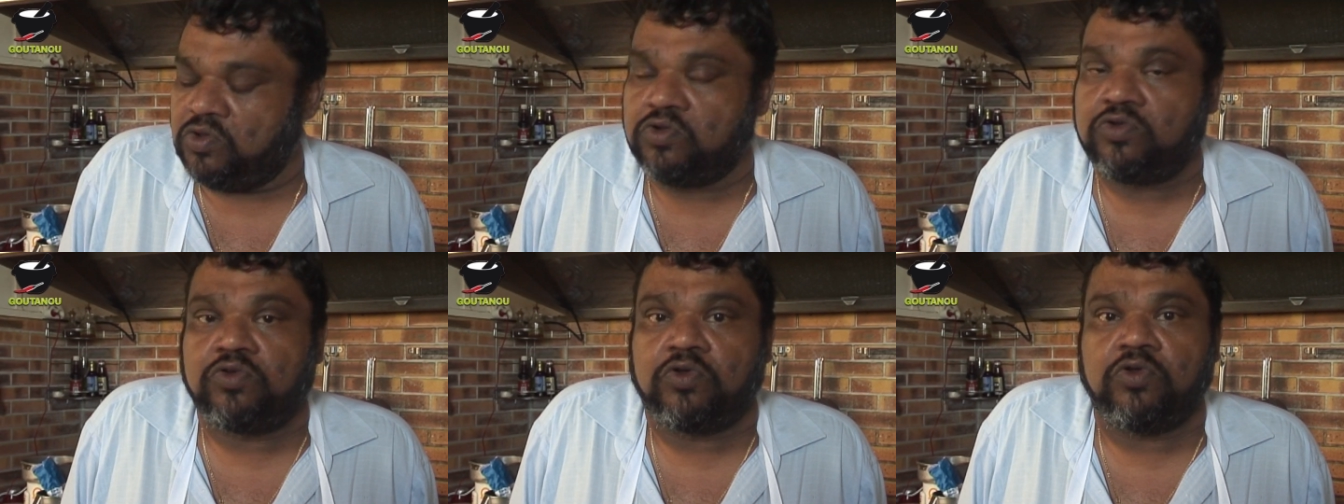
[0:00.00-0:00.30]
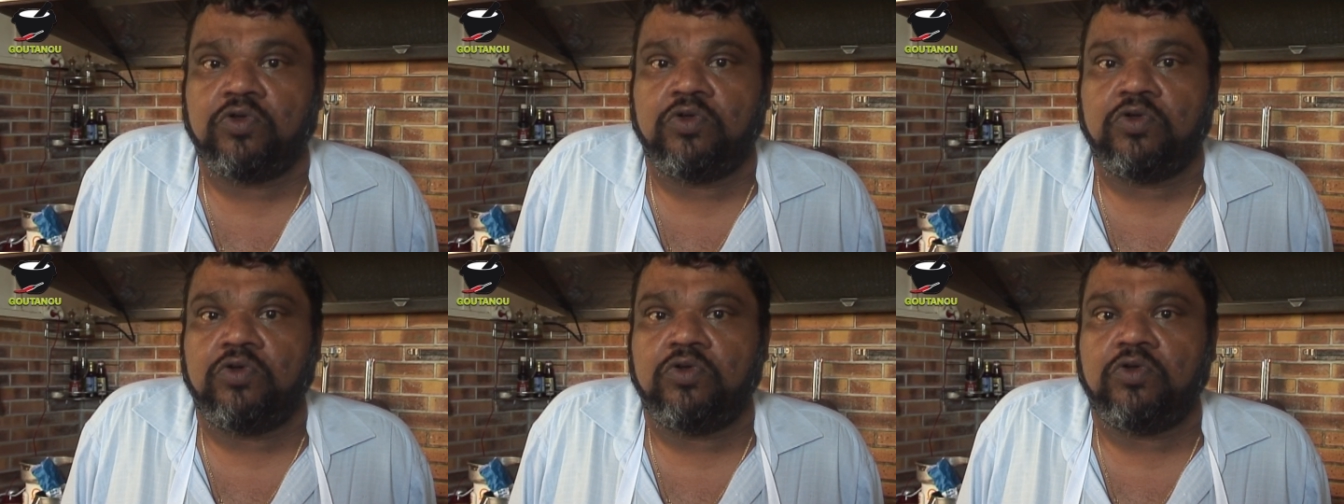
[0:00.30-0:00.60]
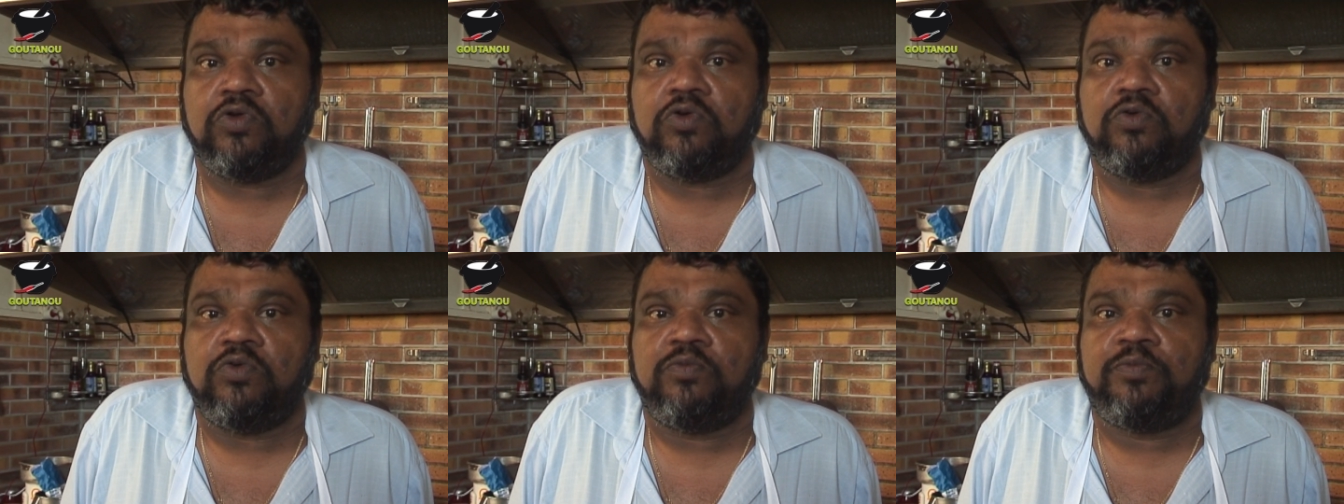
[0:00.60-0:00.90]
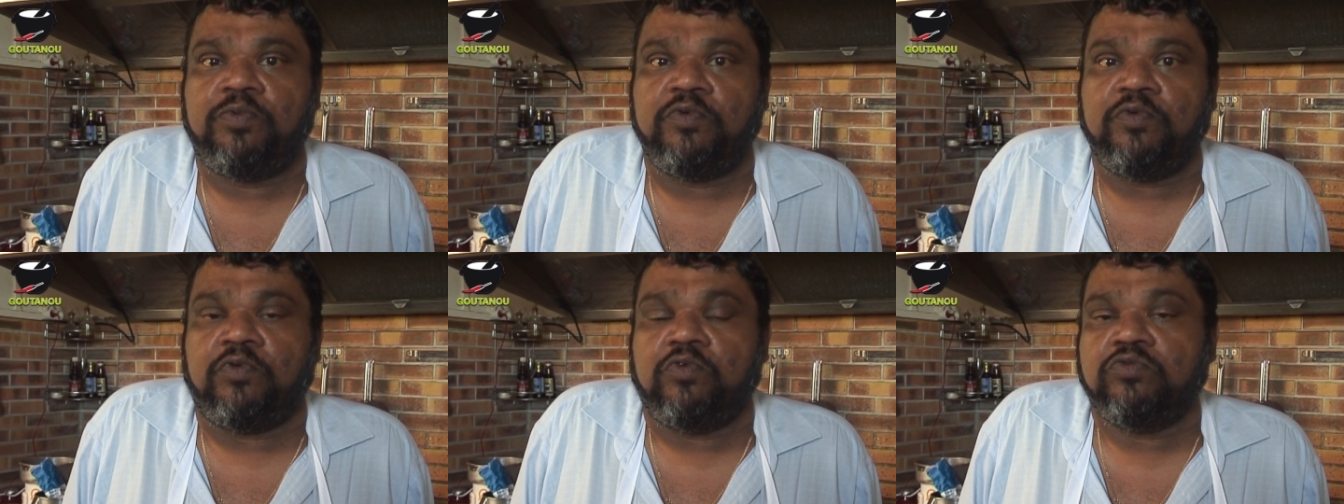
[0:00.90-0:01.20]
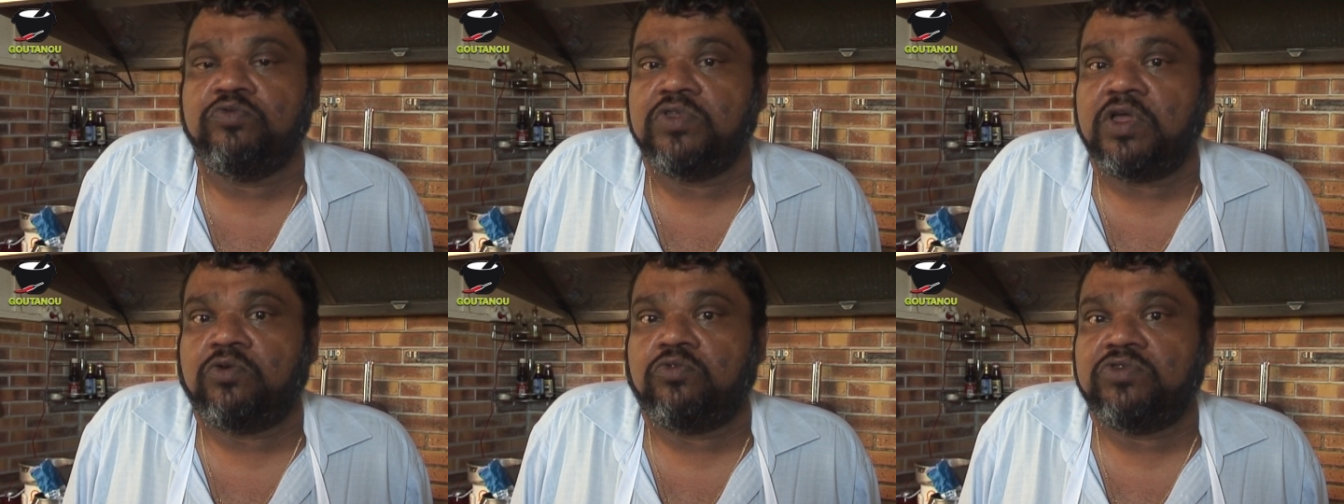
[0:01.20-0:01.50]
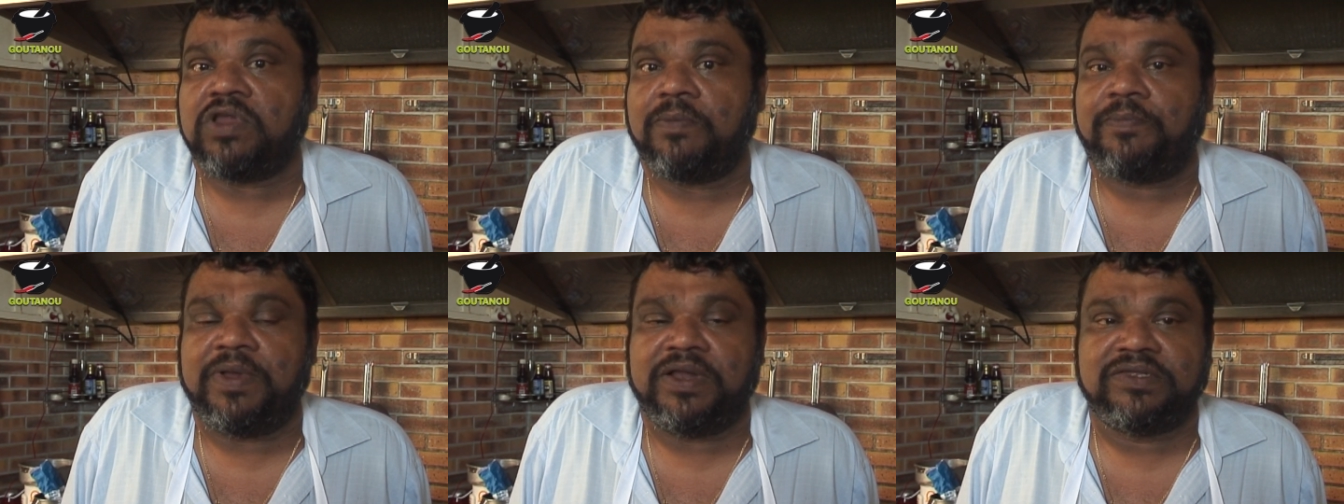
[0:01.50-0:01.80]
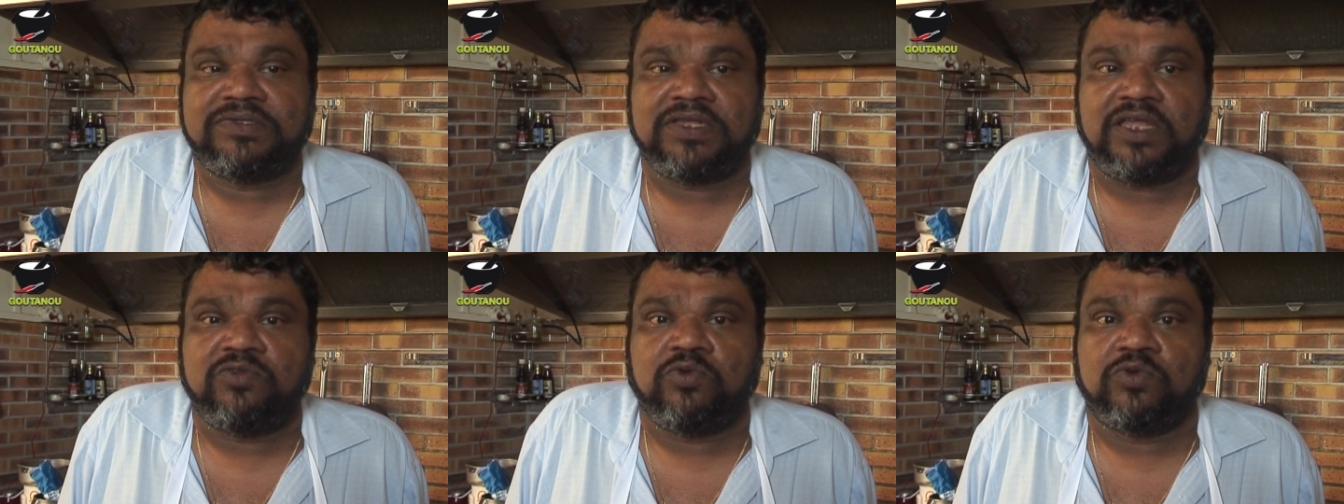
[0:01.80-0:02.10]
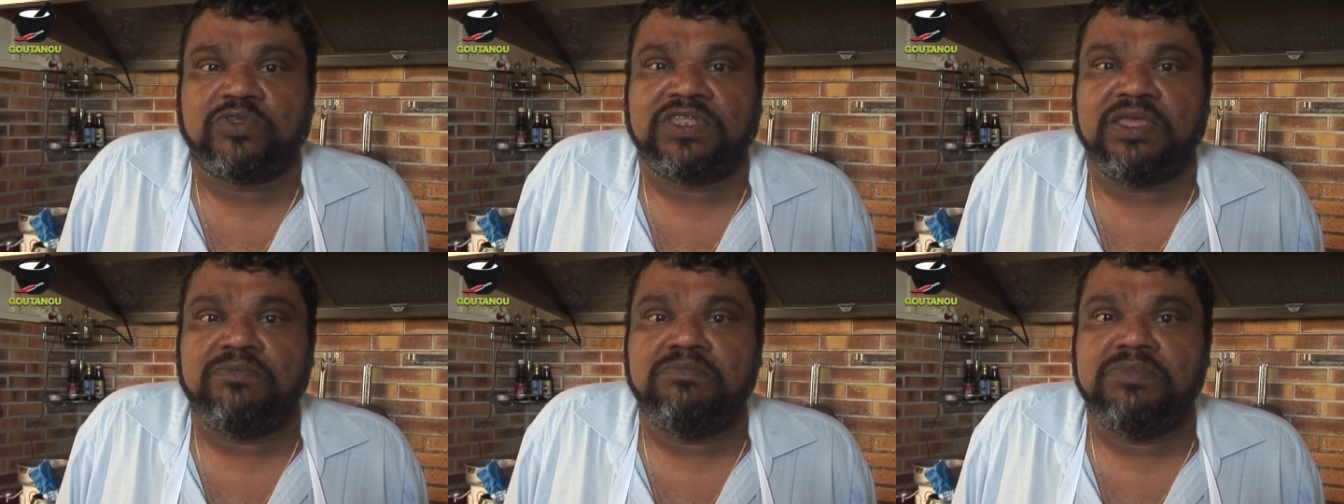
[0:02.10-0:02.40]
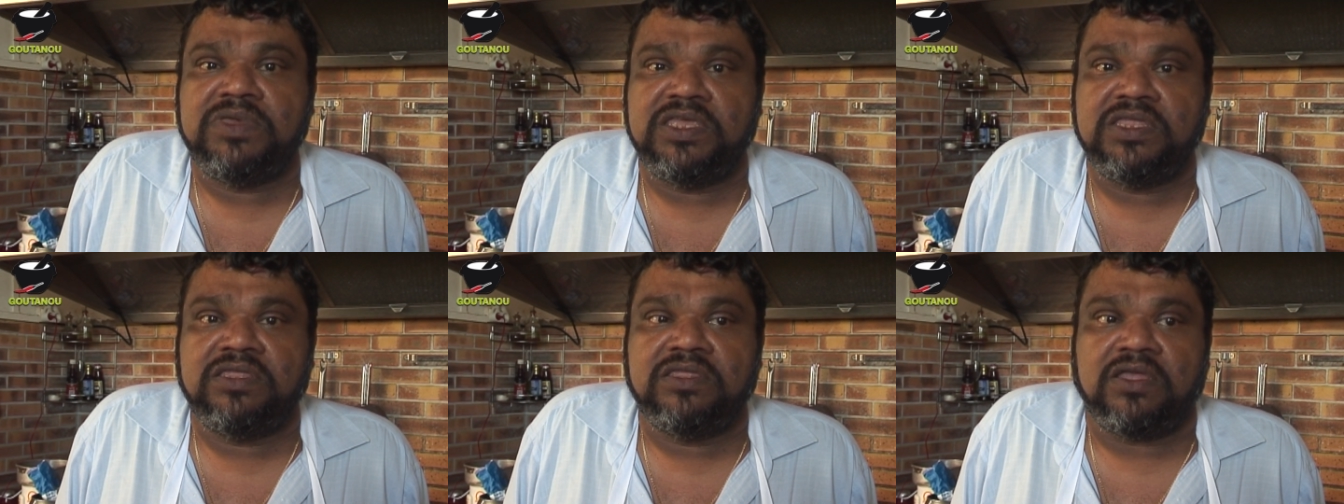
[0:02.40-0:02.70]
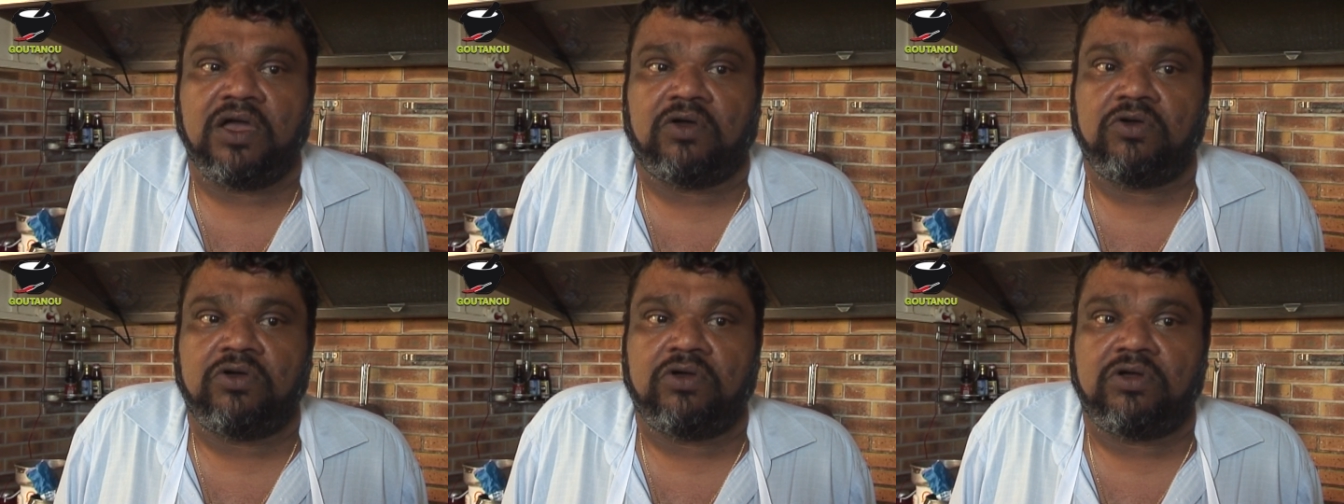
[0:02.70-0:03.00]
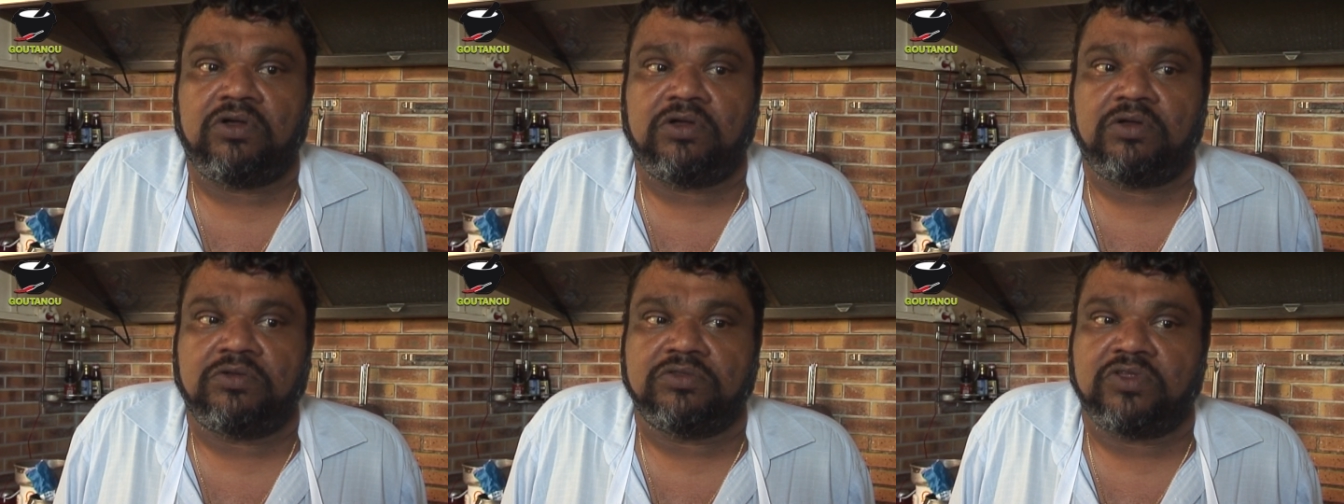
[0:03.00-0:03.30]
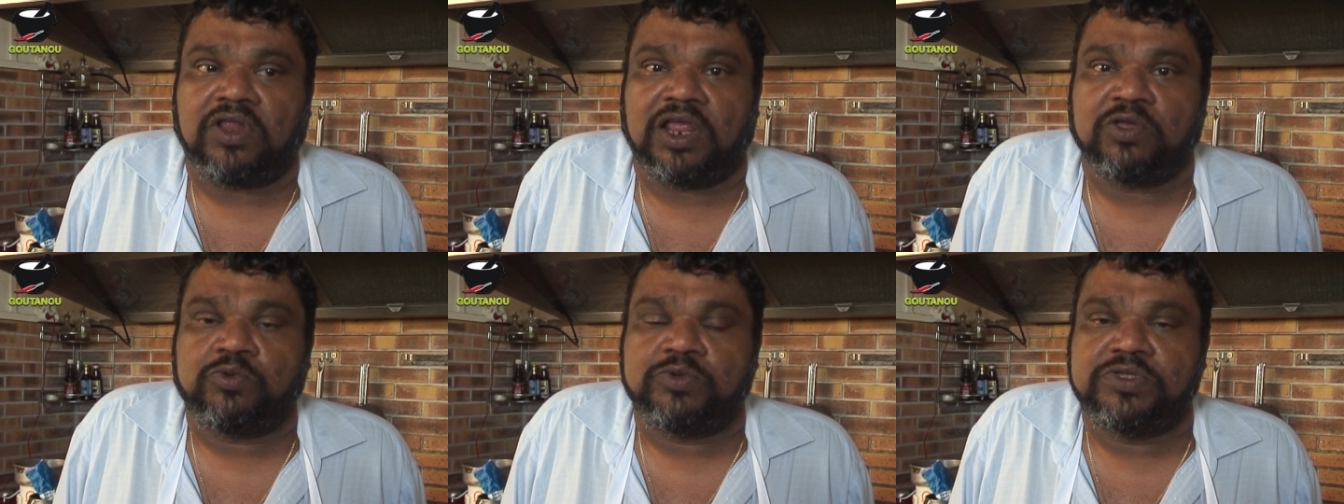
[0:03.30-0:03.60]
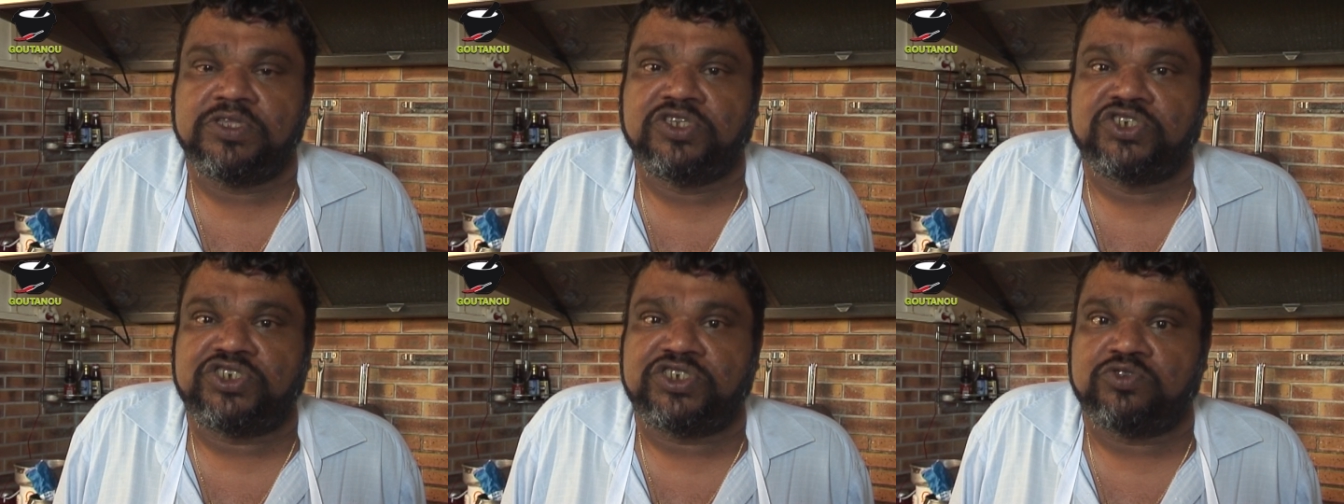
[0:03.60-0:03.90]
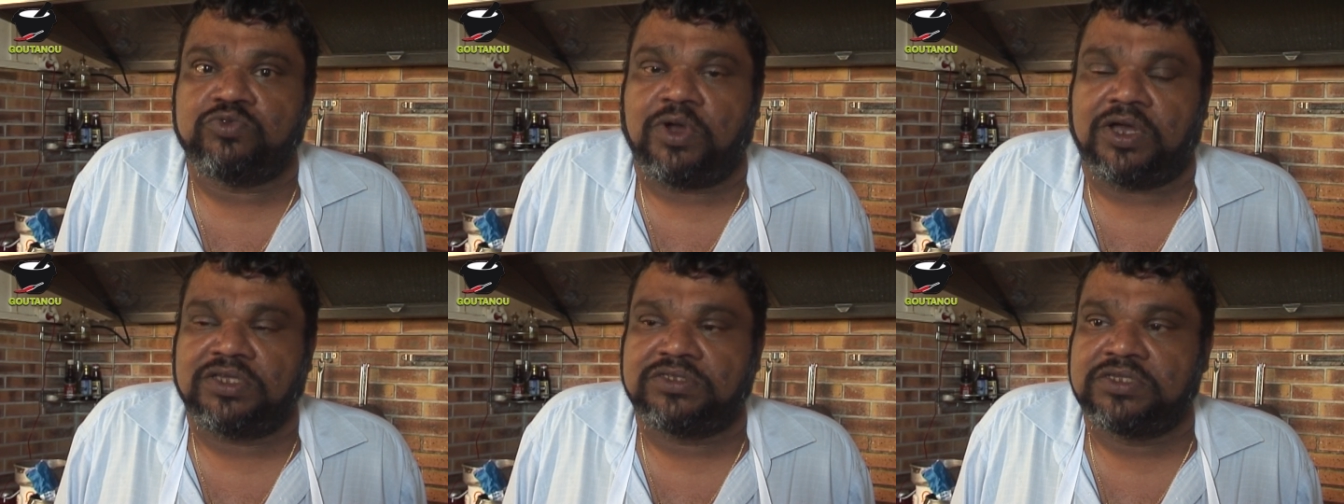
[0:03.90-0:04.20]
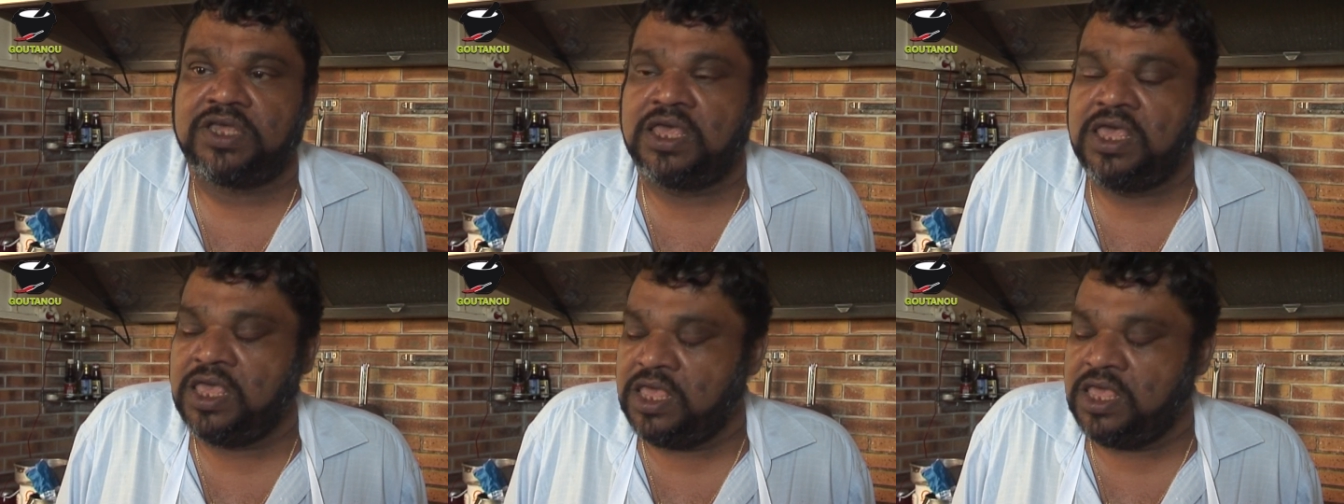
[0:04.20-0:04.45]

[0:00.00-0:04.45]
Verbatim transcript: donc, euh, on, on, appelle ça donc des mines en, dans la cuisine chinoise.